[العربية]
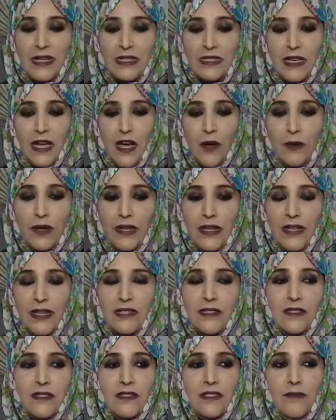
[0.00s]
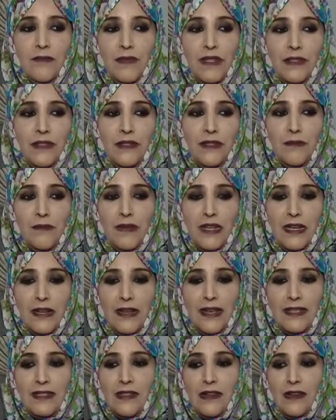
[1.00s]
تعاونيات كنت من ضمن
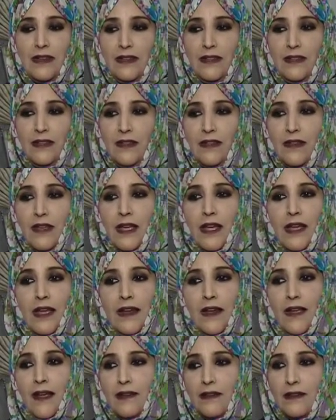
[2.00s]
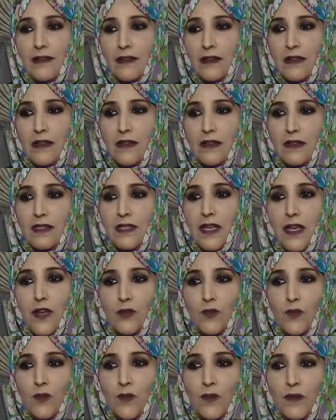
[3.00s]
الناس اللي الحقيقه
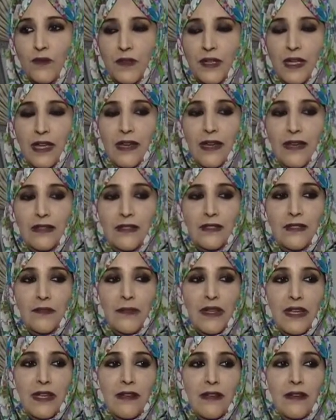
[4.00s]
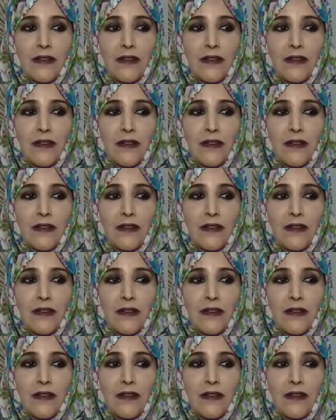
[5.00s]
ساعدوا فيها العديد من